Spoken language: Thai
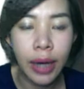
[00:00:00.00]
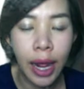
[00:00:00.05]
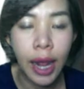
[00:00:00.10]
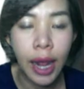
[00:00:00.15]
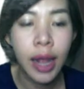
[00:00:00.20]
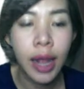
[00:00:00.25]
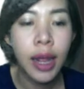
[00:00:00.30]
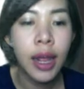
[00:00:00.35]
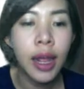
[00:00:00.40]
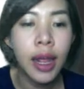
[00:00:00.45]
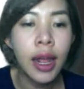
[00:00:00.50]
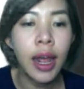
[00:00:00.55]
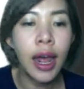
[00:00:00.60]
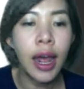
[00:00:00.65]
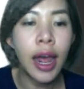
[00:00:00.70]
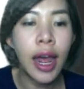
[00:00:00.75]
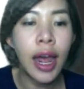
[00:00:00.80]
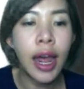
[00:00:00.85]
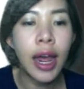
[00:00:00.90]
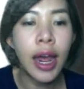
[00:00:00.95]
นะ
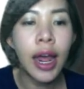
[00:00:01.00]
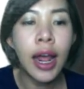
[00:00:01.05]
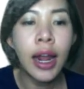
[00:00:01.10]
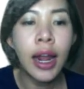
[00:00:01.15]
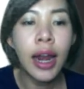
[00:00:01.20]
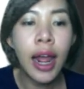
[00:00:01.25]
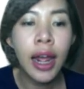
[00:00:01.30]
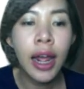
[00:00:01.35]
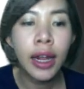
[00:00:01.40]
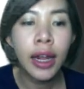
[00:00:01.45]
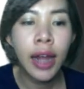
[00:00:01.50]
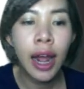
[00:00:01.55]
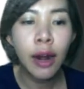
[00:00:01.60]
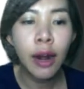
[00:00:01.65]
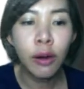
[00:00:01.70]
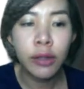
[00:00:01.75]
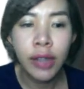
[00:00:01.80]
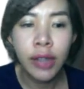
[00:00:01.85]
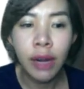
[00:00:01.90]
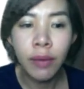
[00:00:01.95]
อ่าและการด
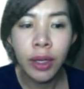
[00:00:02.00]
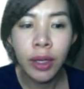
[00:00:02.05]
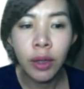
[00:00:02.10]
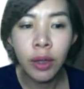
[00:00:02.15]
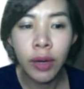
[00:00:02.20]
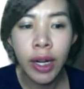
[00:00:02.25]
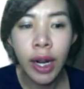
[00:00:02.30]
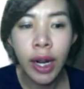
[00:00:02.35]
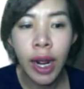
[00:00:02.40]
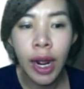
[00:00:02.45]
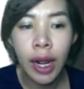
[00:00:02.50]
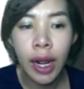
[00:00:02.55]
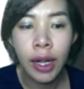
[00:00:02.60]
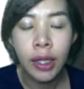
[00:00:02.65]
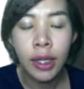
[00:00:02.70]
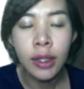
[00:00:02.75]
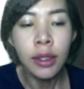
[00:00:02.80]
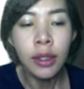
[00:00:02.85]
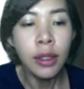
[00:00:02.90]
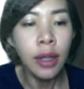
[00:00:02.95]
อกจันไว้ตรงนี้ค่ะ
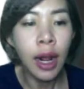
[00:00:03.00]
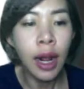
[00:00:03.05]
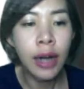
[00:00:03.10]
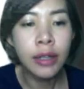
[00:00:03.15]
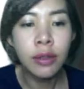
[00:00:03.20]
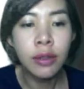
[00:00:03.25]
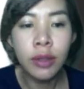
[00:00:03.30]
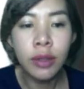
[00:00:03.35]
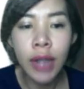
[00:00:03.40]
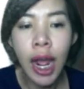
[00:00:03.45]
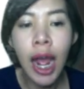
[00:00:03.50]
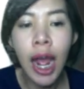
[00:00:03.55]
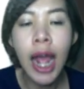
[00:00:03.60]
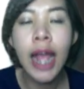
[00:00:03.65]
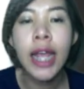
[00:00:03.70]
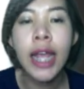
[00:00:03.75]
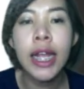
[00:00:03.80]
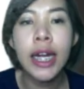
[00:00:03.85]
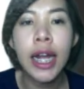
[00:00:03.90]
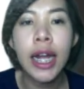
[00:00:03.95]
อันสุดท้าย
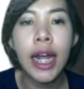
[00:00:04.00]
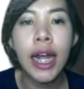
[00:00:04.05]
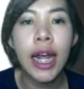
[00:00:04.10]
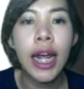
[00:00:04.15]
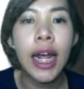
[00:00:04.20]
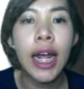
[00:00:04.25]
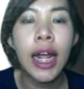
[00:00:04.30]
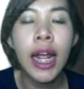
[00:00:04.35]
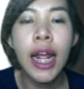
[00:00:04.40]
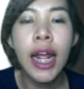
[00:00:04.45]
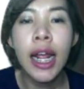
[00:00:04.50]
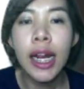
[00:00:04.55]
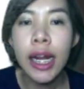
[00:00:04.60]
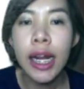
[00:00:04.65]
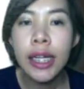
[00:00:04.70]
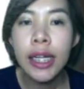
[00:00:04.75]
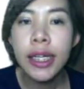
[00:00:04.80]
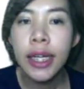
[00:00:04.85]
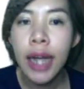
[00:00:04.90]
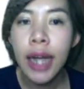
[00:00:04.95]
นะคะลั
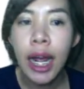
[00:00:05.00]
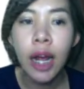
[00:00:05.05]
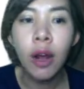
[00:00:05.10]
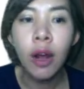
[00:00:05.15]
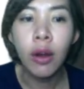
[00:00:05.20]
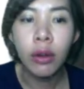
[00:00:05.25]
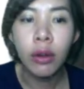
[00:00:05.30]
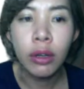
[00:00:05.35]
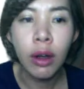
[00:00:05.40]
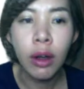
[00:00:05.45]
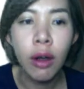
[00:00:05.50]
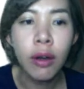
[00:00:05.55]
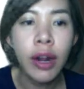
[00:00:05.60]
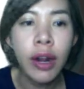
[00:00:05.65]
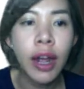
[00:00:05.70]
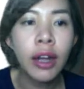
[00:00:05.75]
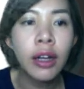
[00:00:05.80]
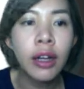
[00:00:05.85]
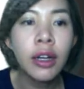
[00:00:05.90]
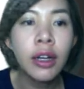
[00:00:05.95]
กษณะขององเนี่
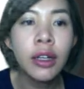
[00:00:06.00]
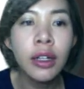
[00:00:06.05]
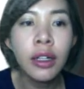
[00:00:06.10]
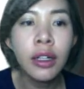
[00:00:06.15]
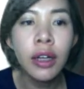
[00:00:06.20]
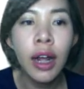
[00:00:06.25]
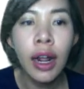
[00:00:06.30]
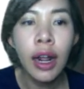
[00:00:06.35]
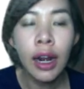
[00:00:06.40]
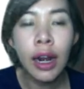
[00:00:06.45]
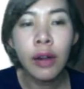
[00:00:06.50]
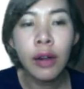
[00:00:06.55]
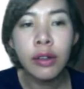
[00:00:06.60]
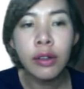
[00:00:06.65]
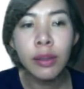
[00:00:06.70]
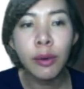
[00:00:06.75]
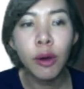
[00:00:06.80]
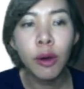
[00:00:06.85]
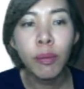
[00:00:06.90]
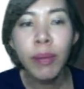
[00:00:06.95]
ย ก็คือเราจะ
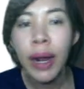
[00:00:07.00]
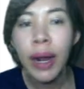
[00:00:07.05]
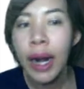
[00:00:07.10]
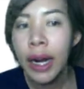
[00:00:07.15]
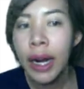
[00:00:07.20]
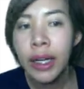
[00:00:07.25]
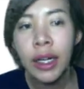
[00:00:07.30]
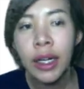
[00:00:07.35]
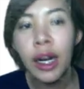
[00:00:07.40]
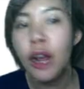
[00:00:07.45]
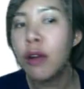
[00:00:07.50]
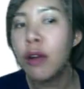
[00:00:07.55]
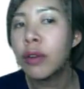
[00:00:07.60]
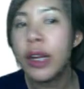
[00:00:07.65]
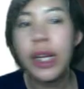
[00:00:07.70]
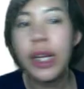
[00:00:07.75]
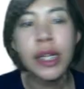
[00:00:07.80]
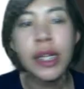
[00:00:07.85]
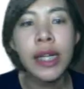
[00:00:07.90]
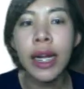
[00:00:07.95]
พบใบลัเทอรลใน
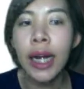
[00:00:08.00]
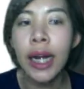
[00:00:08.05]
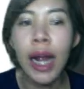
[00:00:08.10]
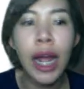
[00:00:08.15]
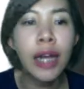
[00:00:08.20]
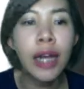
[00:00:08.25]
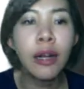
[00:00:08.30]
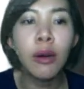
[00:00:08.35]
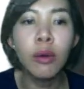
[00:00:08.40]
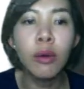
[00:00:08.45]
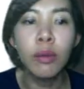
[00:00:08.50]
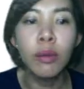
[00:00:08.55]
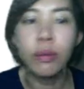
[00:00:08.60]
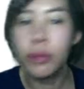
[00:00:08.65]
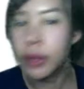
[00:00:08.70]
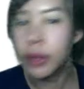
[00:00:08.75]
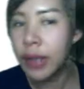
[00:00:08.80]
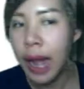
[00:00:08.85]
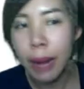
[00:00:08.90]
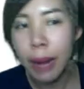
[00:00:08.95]
สัตว์หลายกลุ่ม
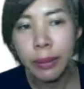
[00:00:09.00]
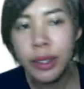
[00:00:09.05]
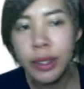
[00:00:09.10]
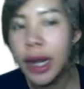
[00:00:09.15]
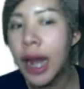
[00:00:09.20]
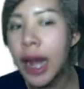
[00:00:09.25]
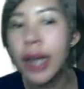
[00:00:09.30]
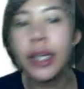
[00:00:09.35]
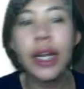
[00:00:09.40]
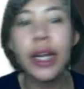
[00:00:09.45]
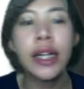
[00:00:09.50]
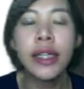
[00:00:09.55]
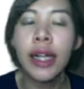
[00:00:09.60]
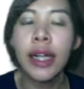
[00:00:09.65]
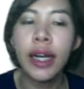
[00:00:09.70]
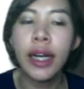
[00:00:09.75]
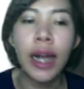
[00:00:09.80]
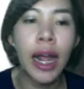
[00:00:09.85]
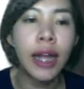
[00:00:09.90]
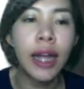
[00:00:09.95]
3 ชั้นในสัต
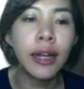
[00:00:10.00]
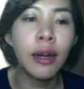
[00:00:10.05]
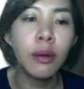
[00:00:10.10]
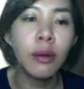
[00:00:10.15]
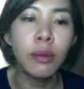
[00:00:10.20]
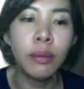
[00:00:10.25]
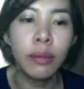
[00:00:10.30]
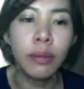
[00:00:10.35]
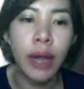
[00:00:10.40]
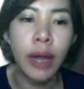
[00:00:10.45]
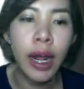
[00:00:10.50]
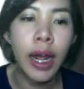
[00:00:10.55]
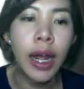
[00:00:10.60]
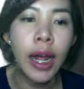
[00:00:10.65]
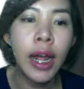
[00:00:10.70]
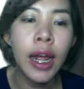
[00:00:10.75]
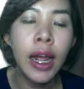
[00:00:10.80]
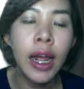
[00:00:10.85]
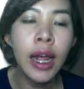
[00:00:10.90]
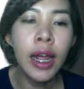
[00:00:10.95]
ว์หลายกลุ่มนะคะ
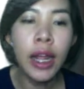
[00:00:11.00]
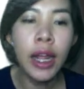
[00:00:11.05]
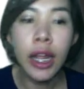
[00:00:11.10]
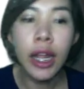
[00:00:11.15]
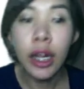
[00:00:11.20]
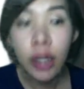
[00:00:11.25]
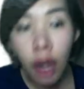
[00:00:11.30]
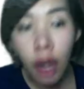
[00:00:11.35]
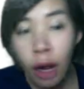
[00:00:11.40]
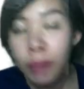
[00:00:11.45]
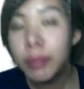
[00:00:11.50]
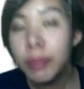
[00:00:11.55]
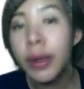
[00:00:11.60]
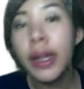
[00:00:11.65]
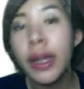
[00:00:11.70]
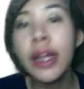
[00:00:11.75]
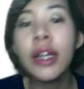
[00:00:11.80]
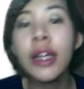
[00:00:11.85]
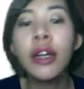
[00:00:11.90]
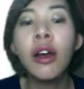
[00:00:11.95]

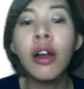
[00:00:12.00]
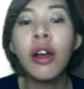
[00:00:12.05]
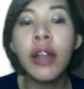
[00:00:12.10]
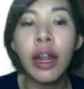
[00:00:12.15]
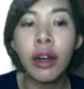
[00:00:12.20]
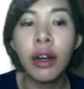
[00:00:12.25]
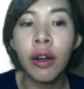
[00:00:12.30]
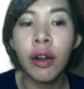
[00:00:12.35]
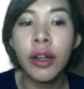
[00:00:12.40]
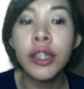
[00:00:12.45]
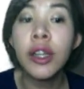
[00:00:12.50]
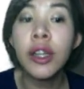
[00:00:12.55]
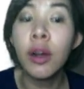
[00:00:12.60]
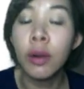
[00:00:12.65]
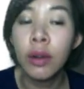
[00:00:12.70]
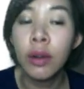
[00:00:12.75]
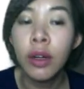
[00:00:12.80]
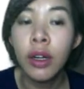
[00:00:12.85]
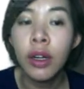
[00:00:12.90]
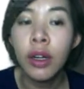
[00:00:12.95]
incomplete ก็อย่างน้อย
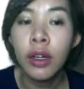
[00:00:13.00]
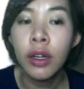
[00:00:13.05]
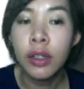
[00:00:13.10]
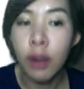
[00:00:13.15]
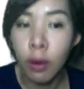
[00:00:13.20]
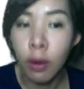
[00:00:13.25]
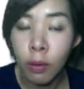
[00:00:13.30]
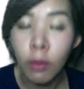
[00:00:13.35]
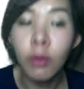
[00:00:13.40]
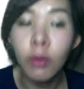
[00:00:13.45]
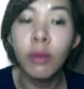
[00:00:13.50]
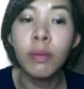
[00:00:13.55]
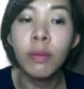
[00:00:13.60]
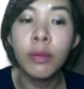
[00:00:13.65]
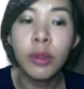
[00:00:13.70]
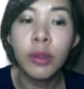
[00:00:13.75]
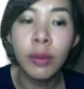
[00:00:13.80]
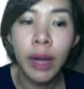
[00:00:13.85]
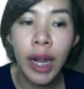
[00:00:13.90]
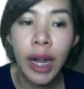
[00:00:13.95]
2สองกลุ่ม
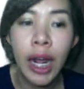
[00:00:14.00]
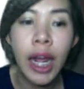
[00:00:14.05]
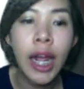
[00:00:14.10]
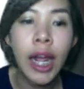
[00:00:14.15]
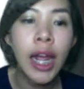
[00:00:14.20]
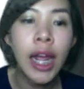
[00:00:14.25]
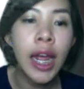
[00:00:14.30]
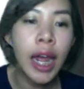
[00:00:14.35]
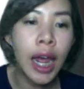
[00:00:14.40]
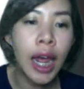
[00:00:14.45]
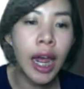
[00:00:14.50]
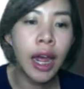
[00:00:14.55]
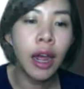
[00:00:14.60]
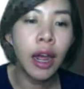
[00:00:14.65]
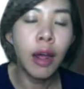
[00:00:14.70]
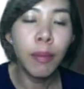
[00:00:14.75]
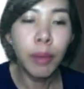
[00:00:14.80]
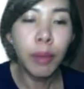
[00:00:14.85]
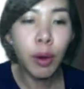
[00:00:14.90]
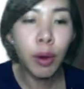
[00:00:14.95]
ถูกไหมคะอ่า
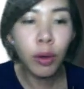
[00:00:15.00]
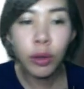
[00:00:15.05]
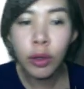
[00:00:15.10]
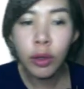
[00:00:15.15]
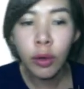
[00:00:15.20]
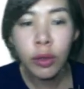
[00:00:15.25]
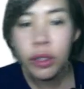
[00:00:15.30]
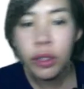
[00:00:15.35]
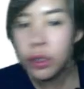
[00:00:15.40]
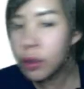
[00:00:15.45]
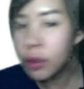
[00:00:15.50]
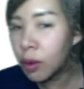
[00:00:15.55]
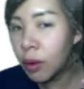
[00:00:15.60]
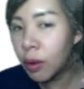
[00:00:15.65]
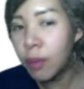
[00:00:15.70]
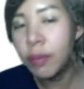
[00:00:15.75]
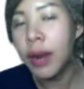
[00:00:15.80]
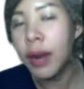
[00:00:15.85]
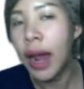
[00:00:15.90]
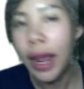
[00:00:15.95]
โปรโตสโตม
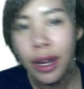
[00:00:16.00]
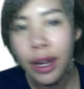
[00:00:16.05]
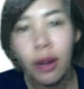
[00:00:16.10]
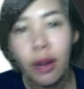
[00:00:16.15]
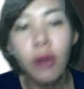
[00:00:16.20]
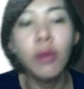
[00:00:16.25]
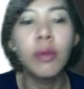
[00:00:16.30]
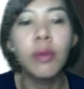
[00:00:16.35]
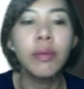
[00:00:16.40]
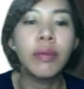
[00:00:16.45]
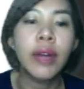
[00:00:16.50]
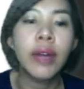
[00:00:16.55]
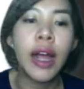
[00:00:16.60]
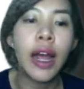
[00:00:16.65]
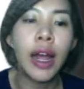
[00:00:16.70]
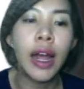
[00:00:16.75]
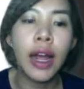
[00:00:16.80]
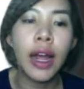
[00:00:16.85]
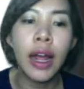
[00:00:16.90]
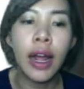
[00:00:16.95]
หลายกลุ่ม นะ
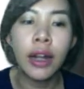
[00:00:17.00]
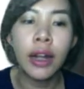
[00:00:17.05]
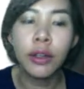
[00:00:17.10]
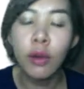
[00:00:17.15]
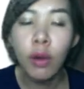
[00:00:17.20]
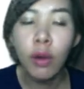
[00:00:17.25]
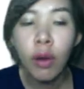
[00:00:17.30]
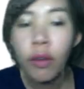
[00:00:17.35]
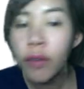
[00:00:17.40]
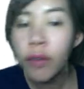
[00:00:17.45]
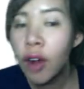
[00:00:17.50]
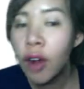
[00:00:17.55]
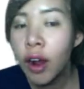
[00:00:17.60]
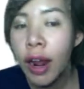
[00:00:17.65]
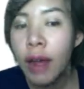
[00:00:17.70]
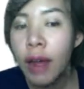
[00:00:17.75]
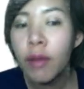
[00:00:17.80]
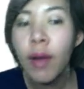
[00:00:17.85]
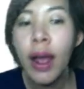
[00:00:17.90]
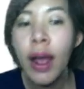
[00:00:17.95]
คะอ่าโทโคฟอ
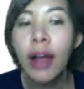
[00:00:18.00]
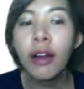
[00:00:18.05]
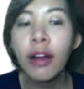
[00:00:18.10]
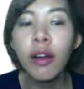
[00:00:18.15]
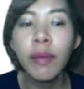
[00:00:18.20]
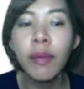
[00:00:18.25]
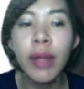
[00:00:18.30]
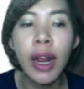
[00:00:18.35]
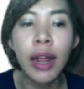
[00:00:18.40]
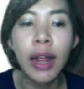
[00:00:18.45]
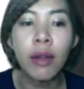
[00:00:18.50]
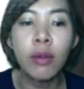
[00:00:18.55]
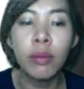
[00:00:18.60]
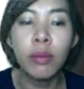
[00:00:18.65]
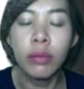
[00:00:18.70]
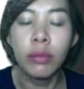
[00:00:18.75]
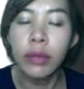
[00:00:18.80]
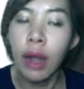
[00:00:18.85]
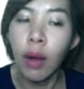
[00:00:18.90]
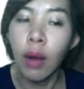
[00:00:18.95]
ลาว่าก็มีหลายกลุ่ม
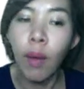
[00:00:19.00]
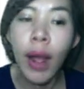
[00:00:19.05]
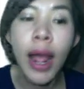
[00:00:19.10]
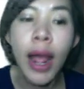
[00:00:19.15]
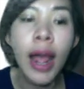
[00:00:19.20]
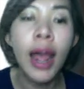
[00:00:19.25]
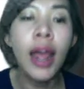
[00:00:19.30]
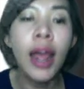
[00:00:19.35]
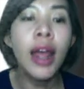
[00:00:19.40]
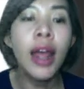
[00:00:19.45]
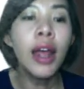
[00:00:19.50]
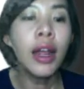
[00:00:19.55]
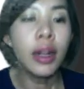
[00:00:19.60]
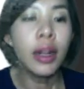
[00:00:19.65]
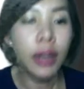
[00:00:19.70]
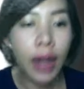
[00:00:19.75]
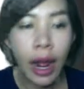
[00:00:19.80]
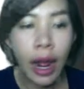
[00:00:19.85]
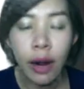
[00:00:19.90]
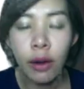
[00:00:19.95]
แต่ว่า
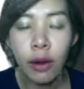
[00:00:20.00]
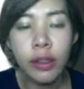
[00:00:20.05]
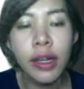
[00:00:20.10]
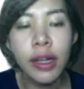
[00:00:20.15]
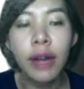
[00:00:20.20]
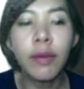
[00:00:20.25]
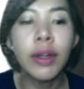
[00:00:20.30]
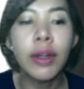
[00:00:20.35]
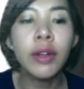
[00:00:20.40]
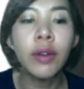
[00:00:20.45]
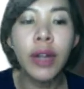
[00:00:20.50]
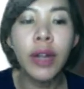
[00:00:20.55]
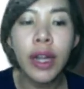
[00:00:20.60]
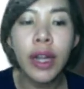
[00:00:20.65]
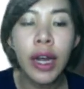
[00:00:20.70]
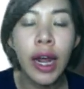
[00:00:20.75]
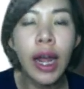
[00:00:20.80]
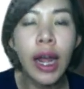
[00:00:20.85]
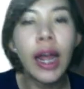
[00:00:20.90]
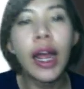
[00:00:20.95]
การดอกจันไว้ตรงนี้
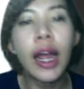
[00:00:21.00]
ค่ะ